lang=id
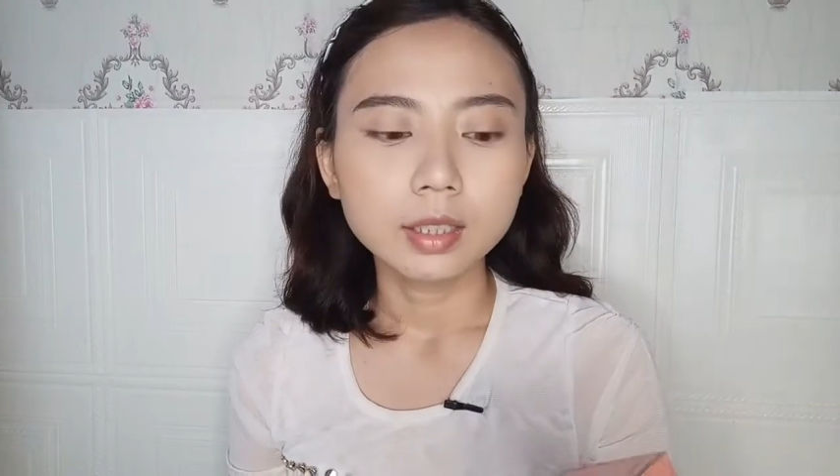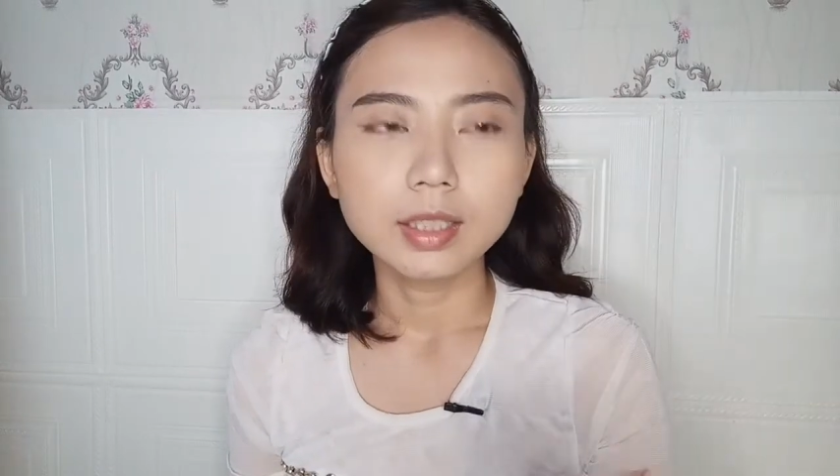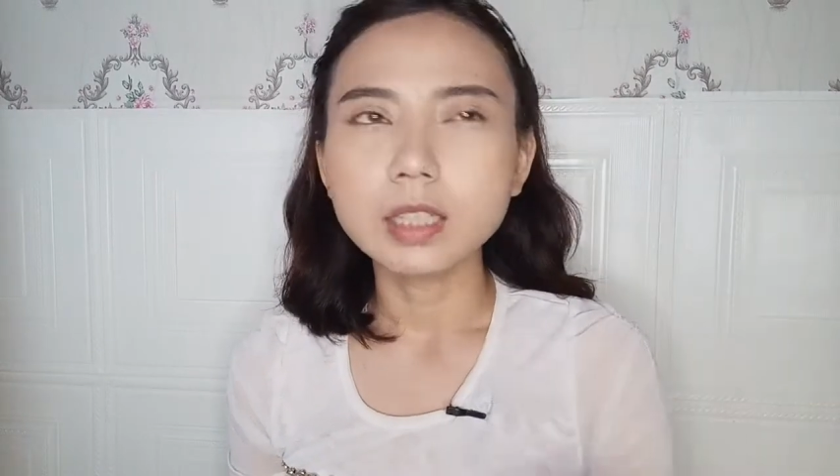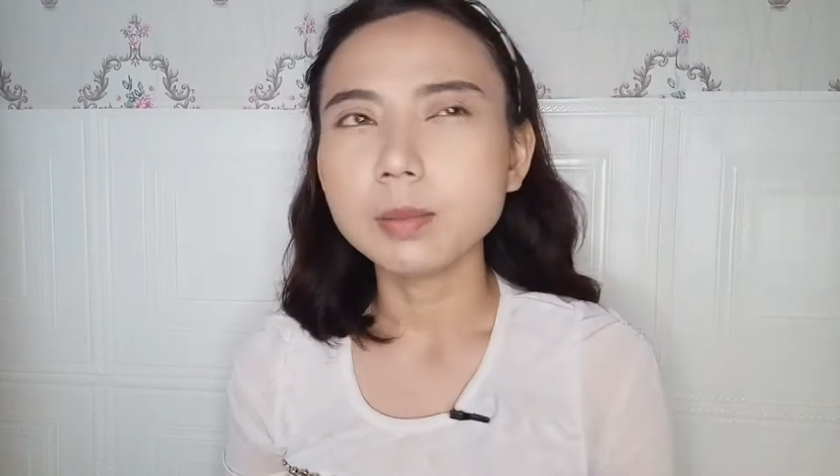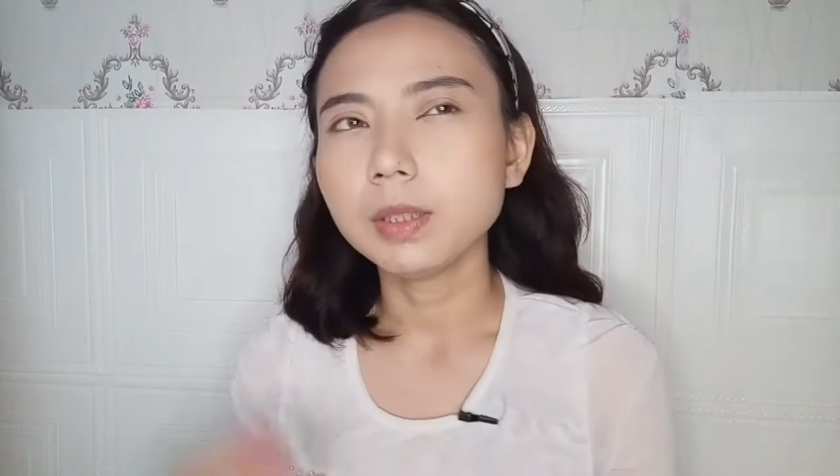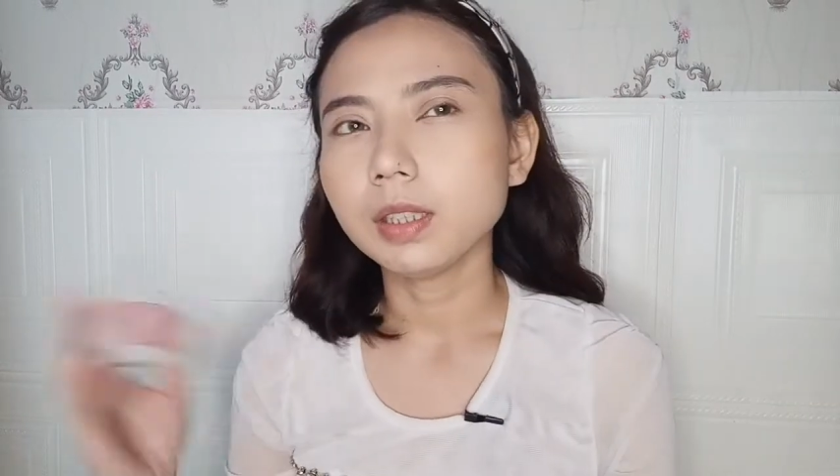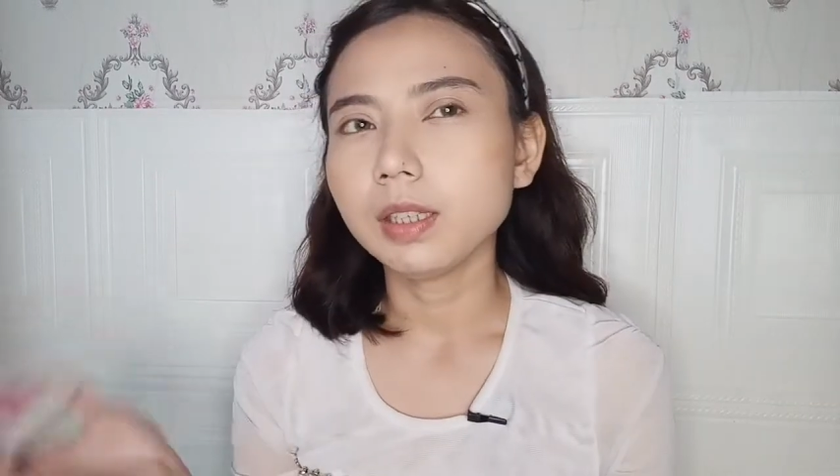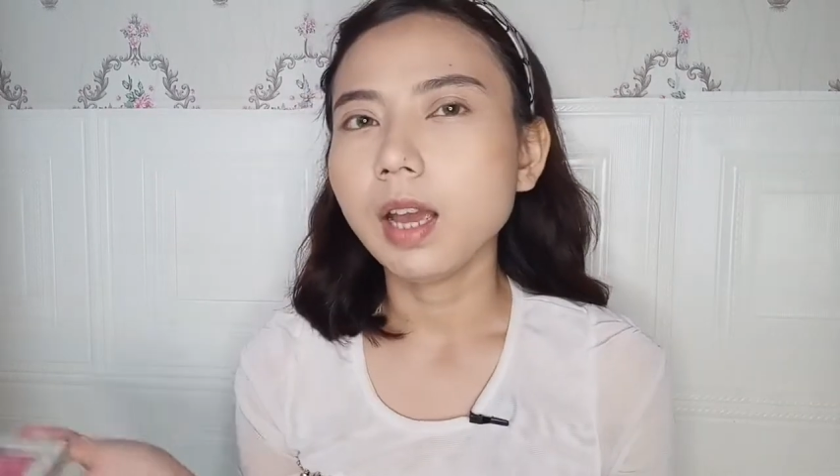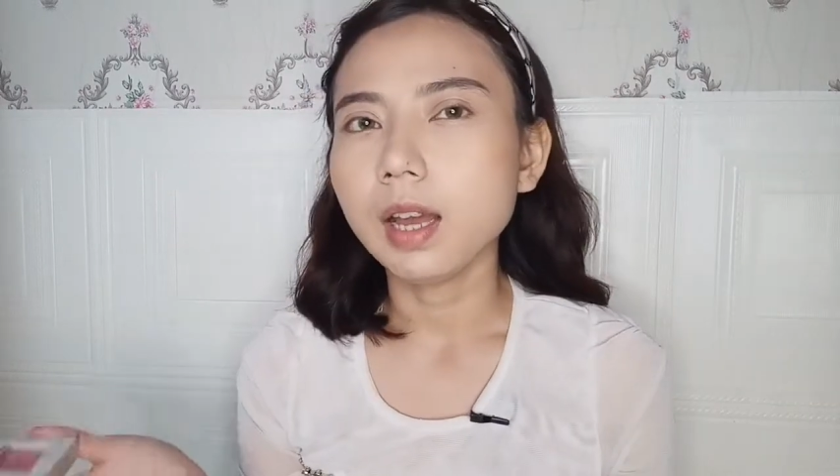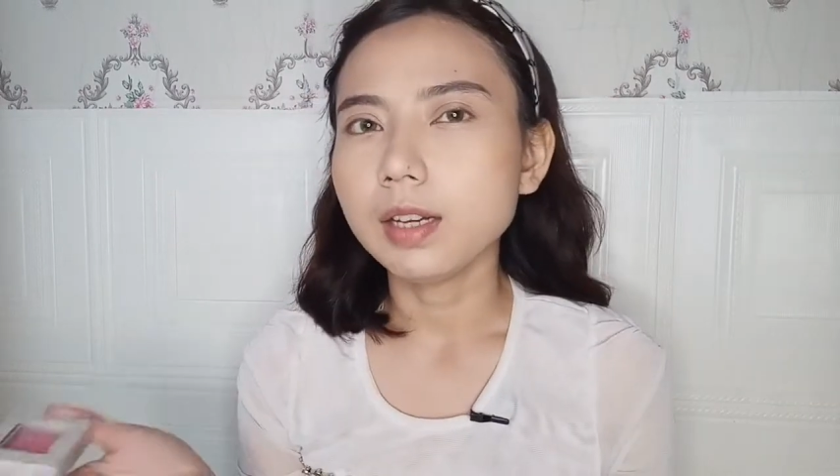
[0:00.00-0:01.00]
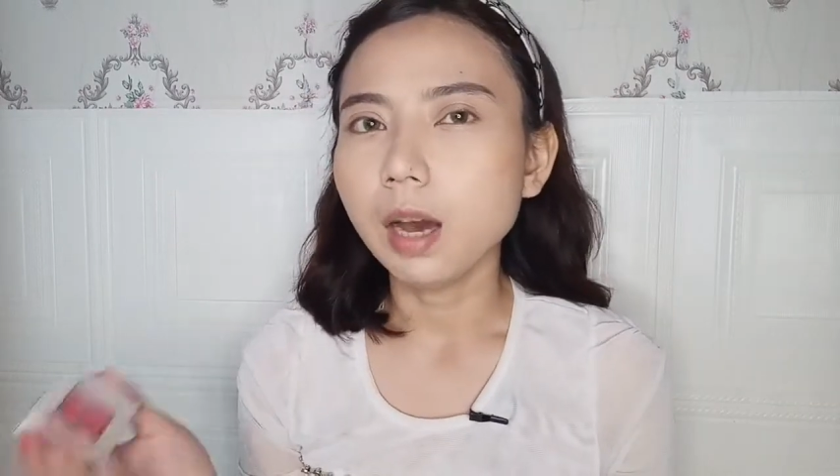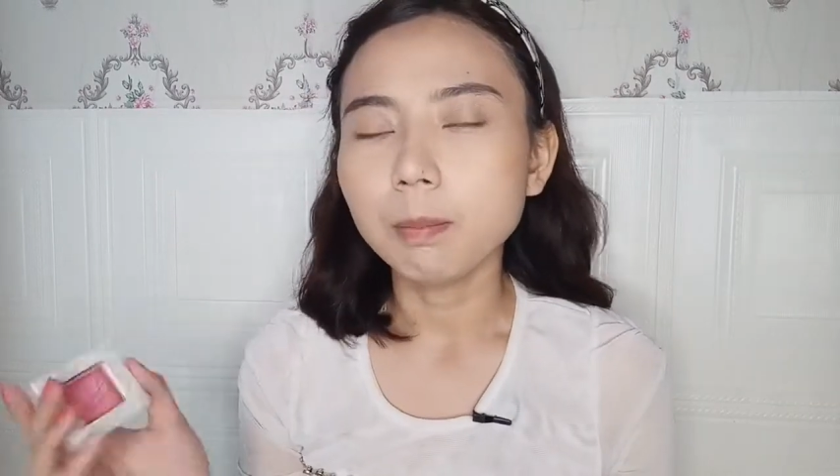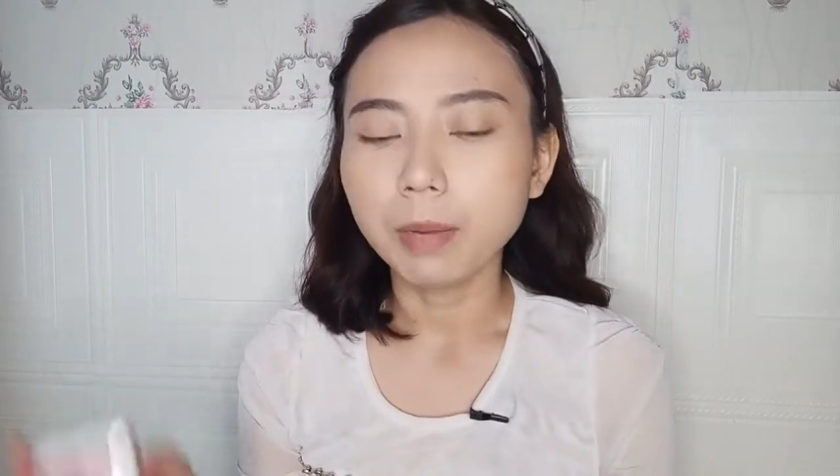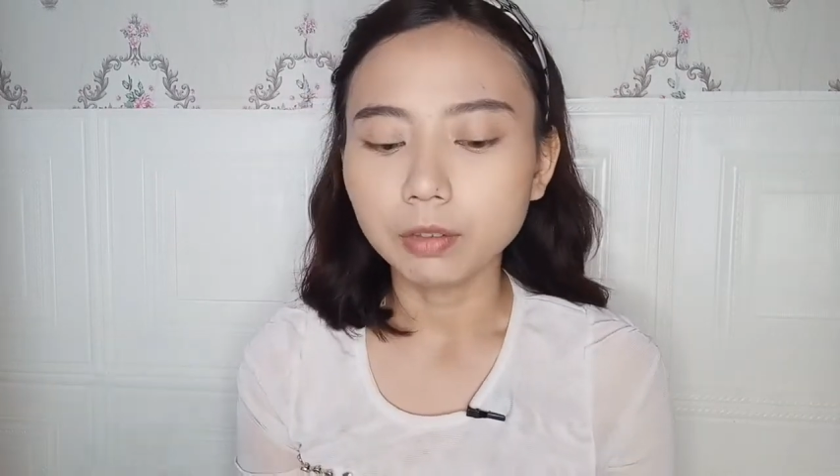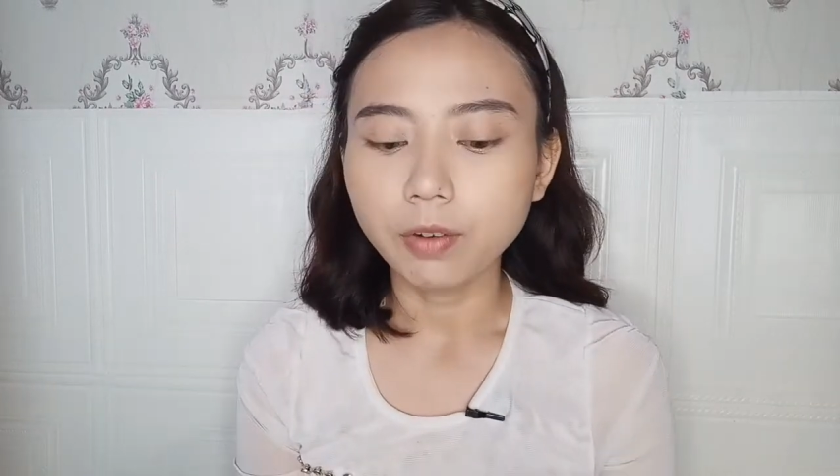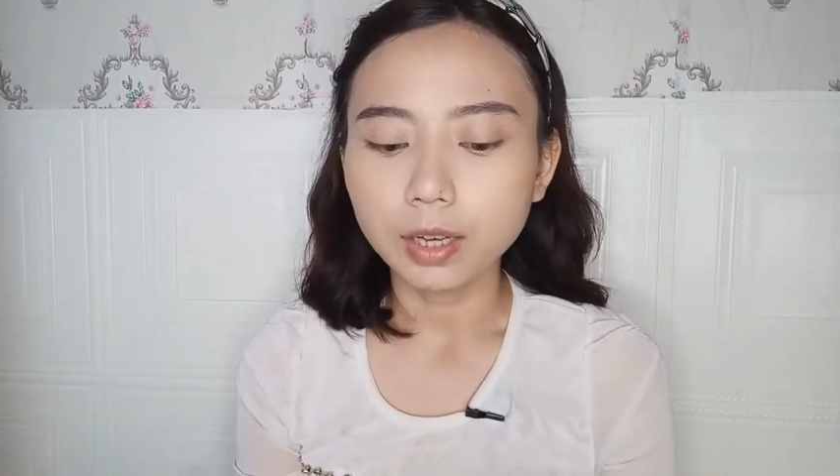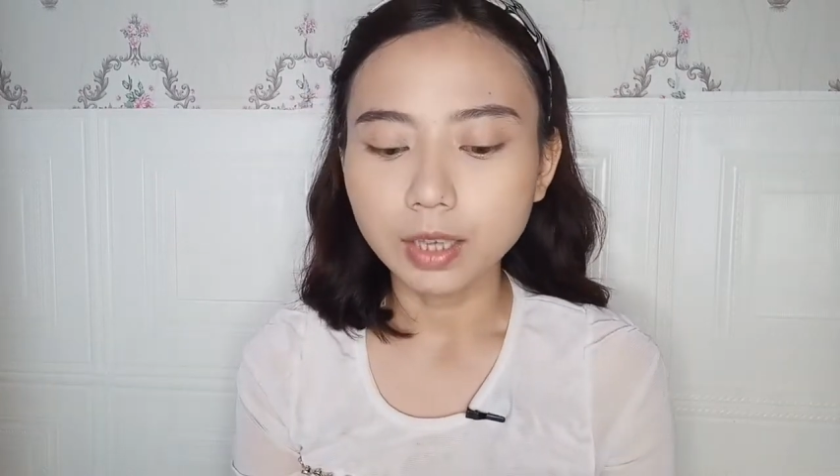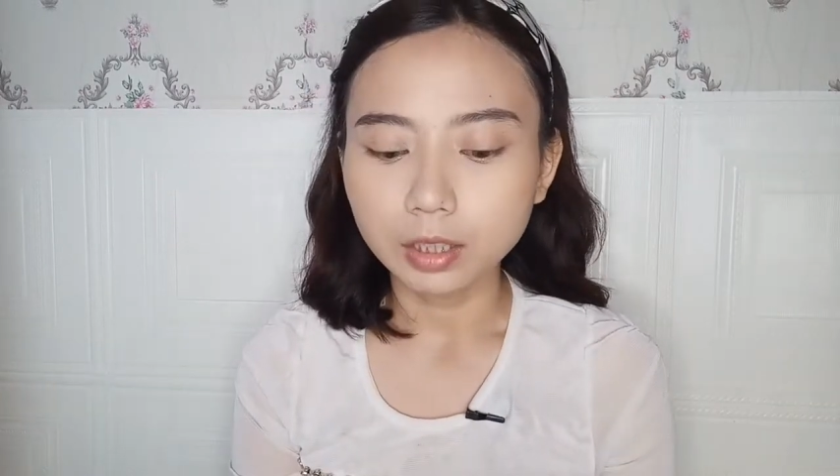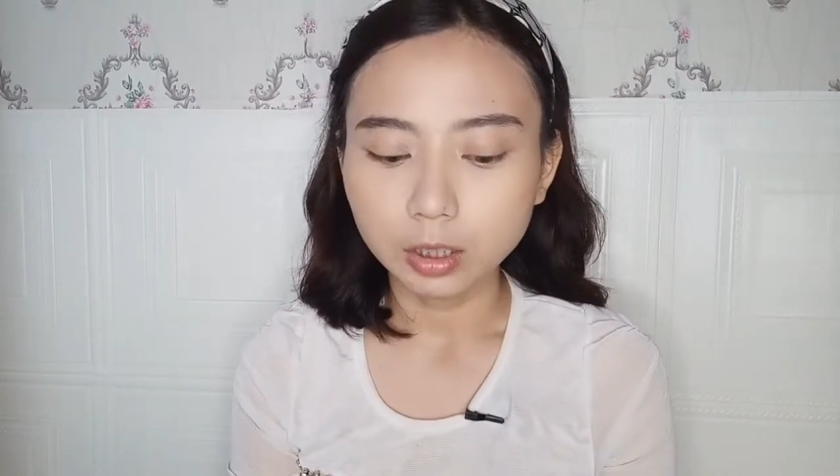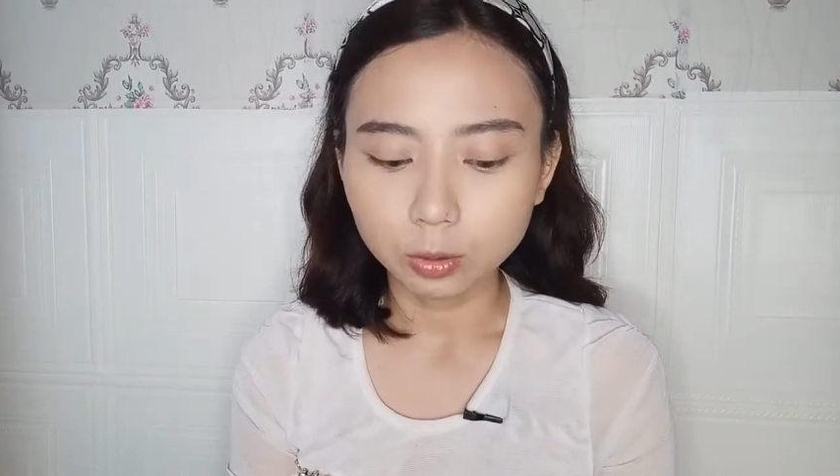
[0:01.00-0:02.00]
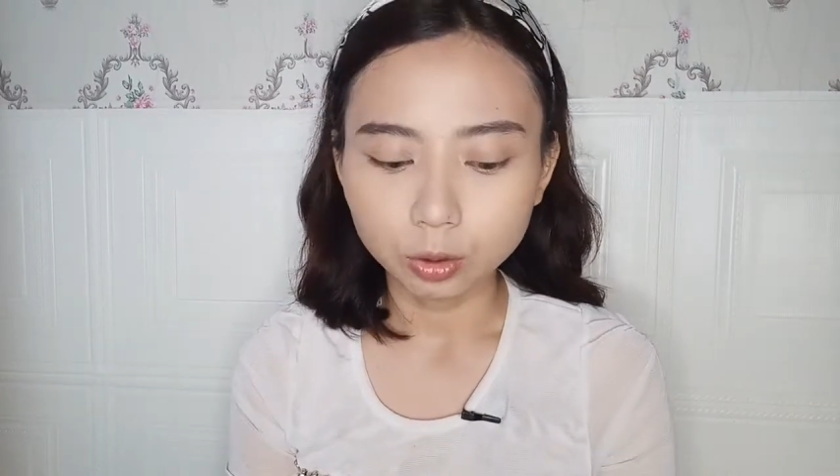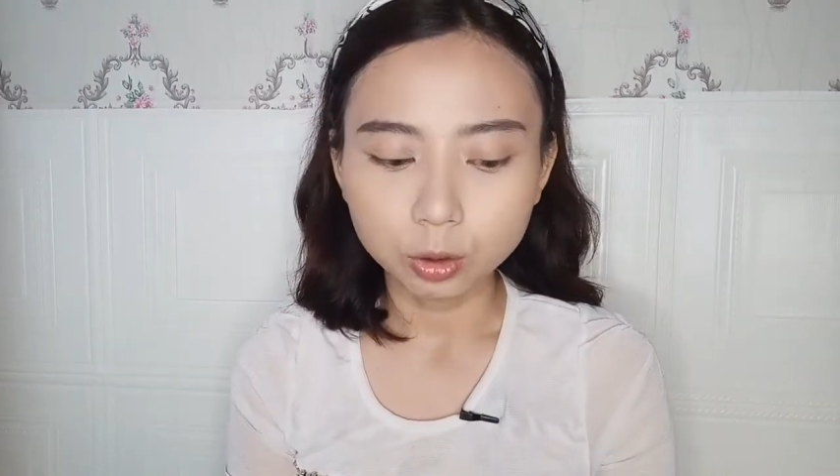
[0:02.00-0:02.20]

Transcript: dia sebenarnya ada empat varian gitu.